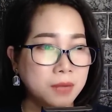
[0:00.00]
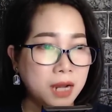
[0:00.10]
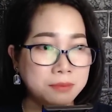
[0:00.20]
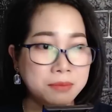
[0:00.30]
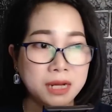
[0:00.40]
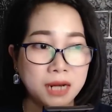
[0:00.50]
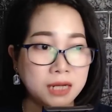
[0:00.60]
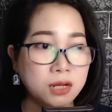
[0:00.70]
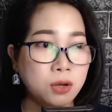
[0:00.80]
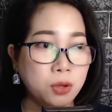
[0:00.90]
Anh biết là anh
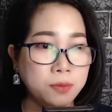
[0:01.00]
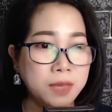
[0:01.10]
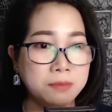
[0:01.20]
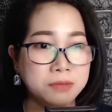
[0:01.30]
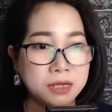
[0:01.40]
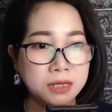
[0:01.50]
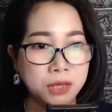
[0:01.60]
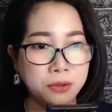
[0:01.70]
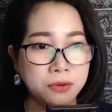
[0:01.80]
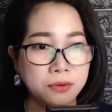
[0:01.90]
có lỗi với em rất nhiều,